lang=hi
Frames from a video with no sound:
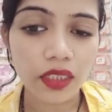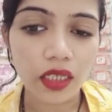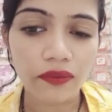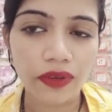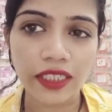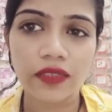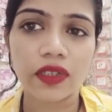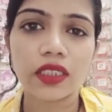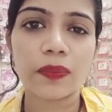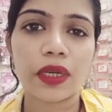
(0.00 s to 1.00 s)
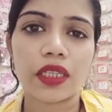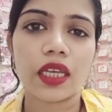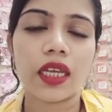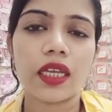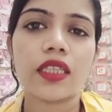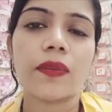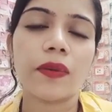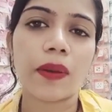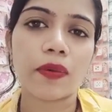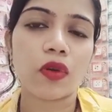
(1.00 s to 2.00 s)
फेस्टिवल जब पड़ता है तभी
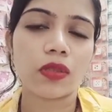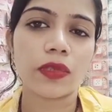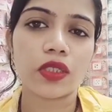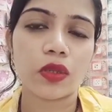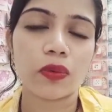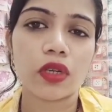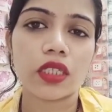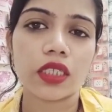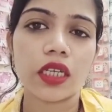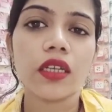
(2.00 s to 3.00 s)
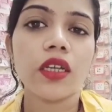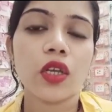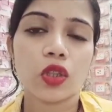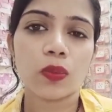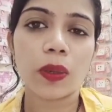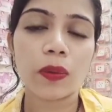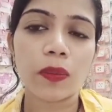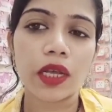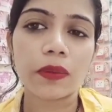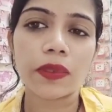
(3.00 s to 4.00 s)
आपको कॉस्मेटिक शॉप खोलना चाहिए तो मैं आपको
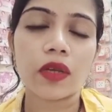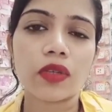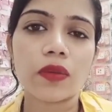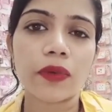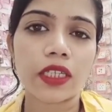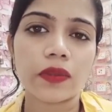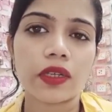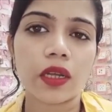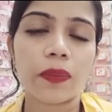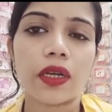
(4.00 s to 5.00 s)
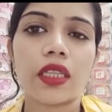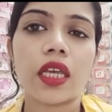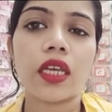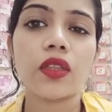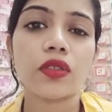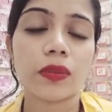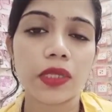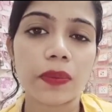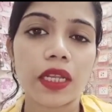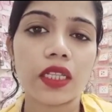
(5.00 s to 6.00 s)
बाद में बताऊंगी कि फेस्टिवल कब पड़ता है तो
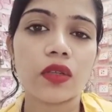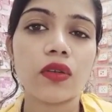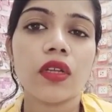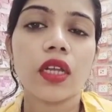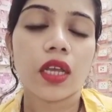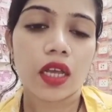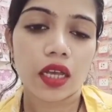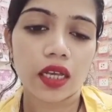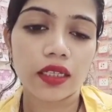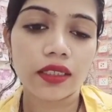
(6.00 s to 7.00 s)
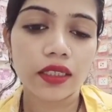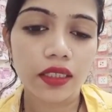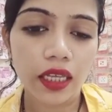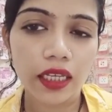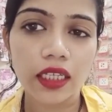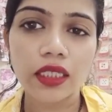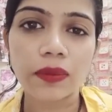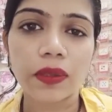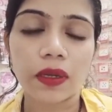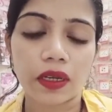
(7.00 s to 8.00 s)
सबसे पहले तो एक ही
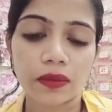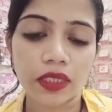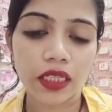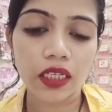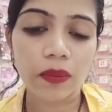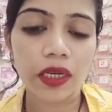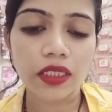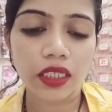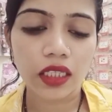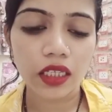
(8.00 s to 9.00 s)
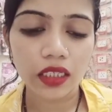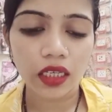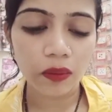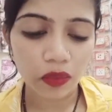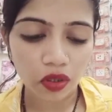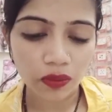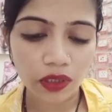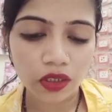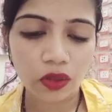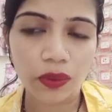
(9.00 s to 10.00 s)
सबसे ज़्यादा कमेंट्स आते हैं कि हम
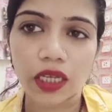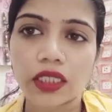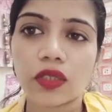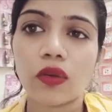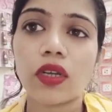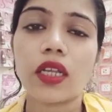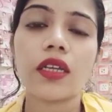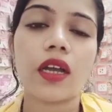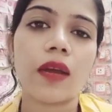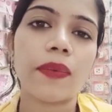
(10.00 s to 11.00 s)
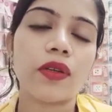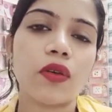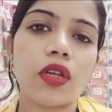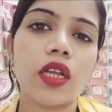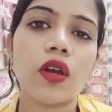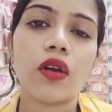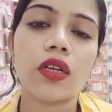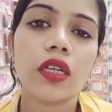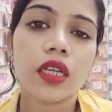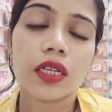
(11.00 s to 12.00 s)
कॉस्मेटिक शॉप कैसे खोलें कहाँ पर खोलें और
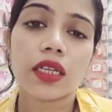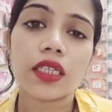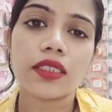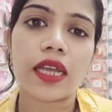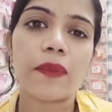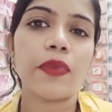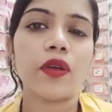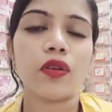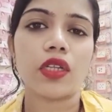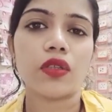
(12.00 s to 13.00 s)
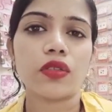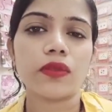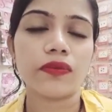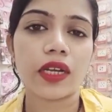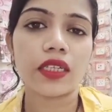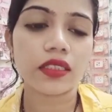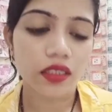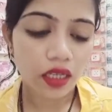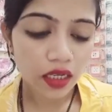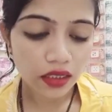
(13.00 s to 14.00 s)
किस टाइम पे खोलें तो फ्रेंड्स
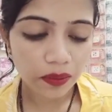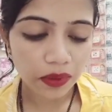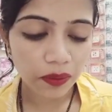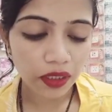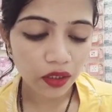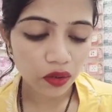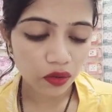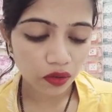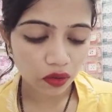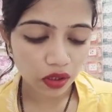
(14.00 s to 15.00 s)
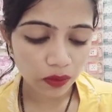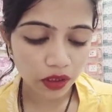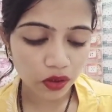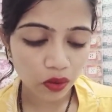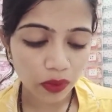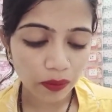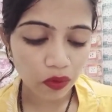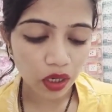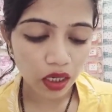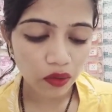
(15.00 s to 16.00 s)
सबसे पहले तो कॉस्मेटिक शॉप आपको
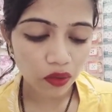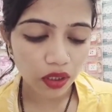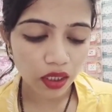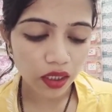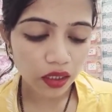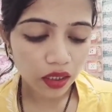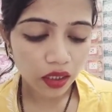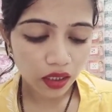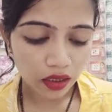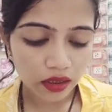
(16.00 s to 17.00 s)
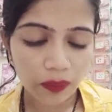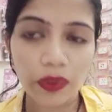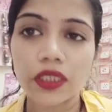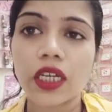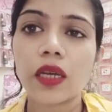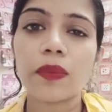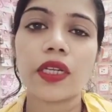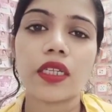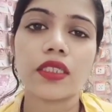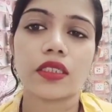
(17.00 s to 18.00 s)
कहाँ खोलना है जब भी जहाँ भी
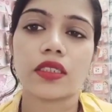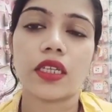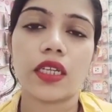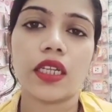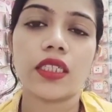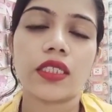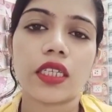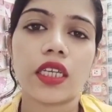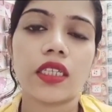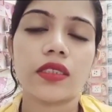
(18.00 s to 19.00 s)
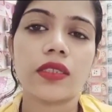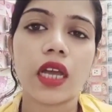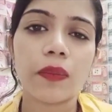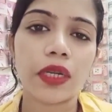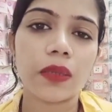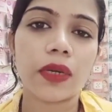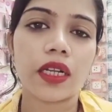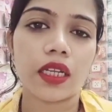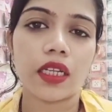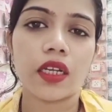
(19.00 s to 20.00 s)
रस एरिया जैसे कि जहाँ भीड़ भाड़
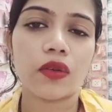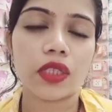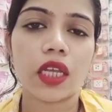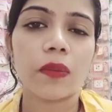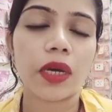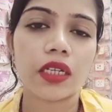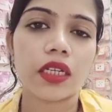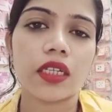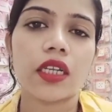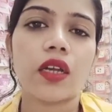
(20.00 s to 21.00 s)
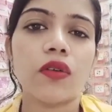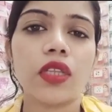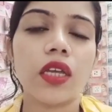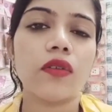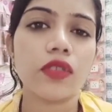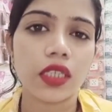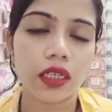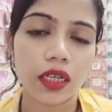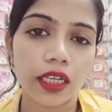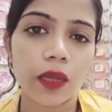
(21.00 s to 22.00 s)
एरिया होता है मार्केट एरिया होता है उसी एरिया में